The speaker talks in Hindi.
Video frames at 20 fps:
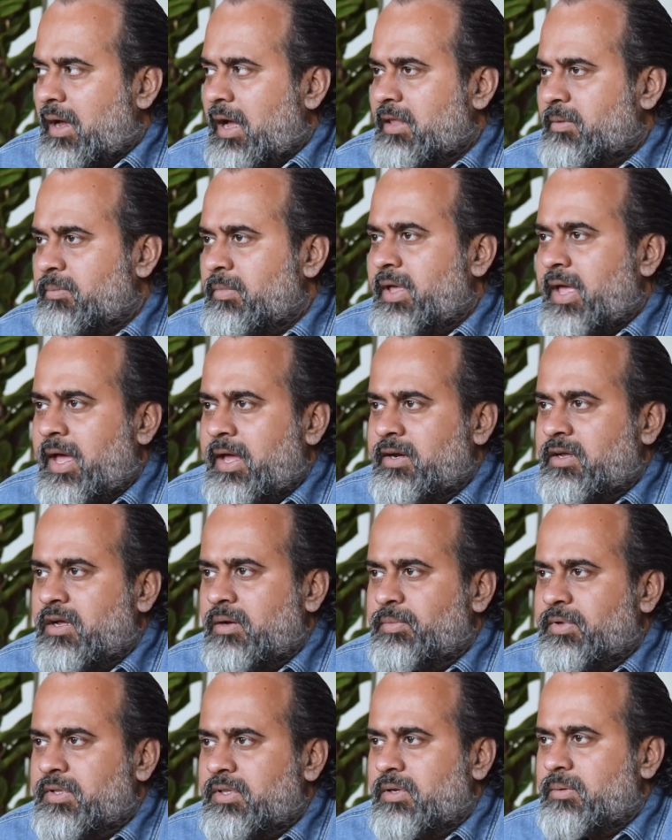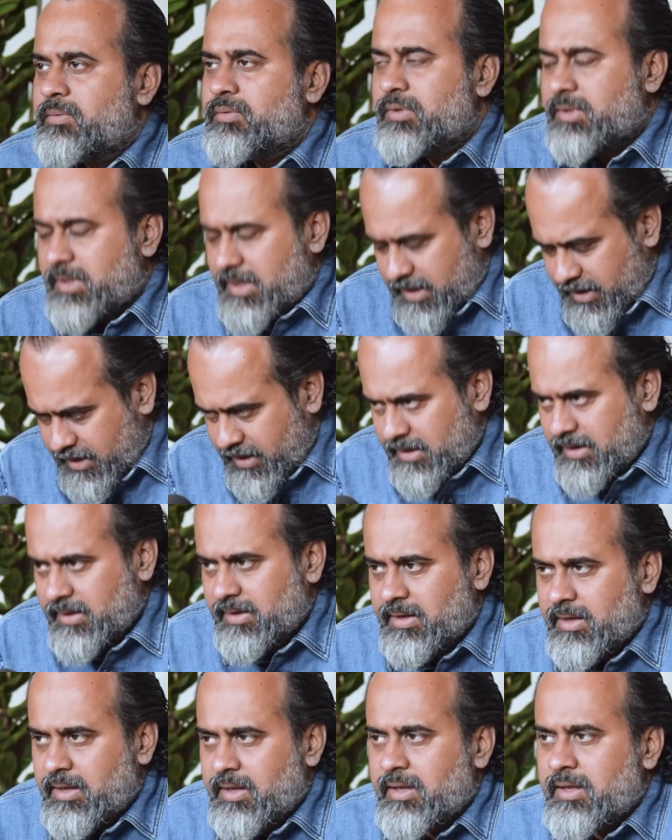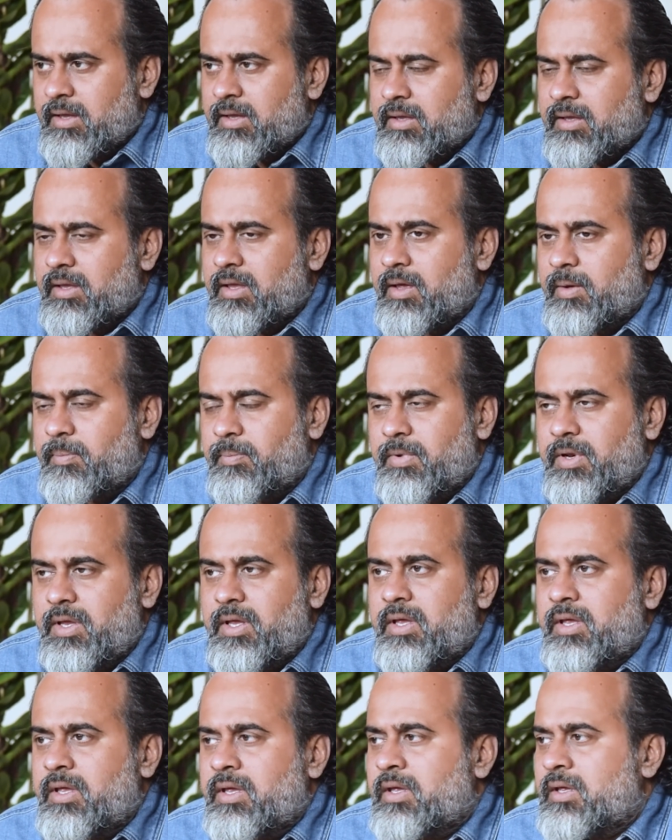आत्मज्ञान का मतलब होता है कि अपनी